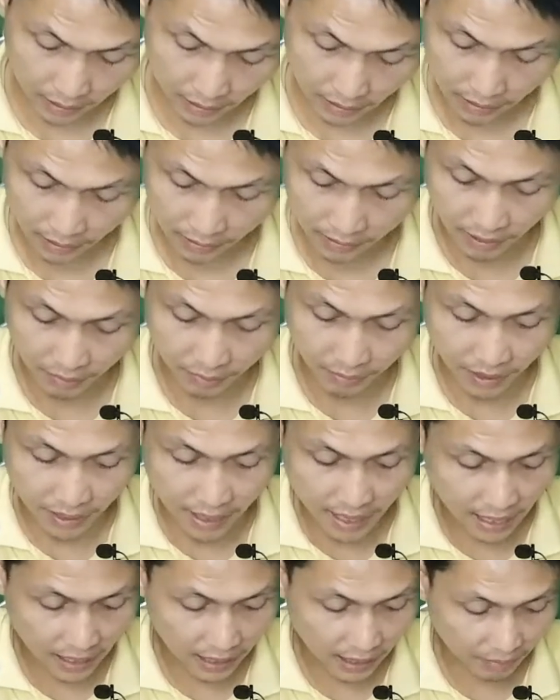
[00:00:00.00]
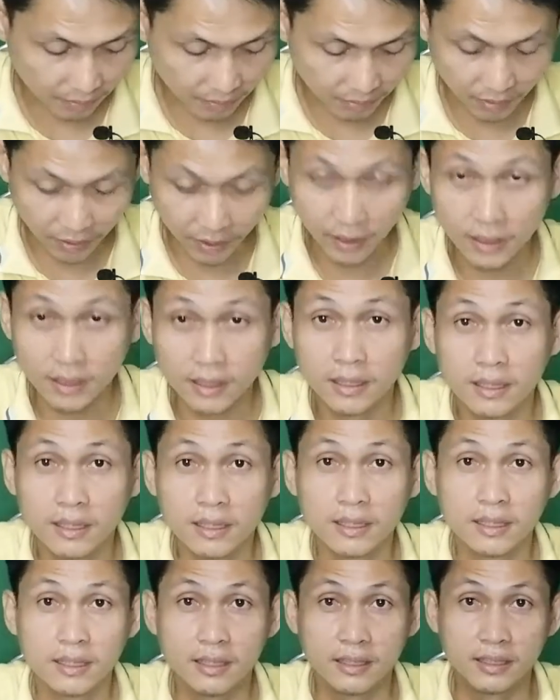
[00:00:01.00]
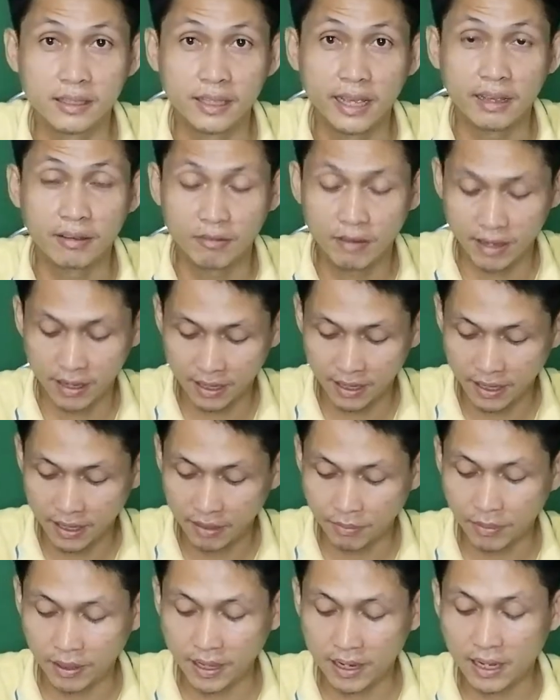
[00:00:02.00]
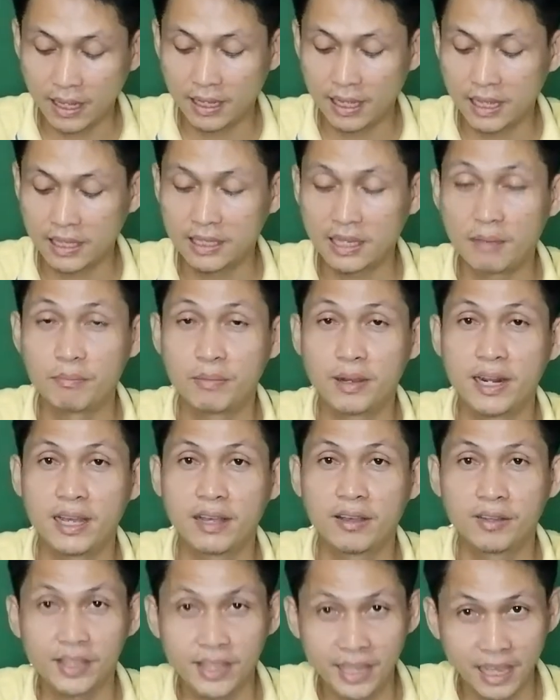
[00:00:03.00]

ใส่ผิดด้านนะครับอันนี้แยกไว้บาท่านถ้าจำไม่ได้ก็เขียน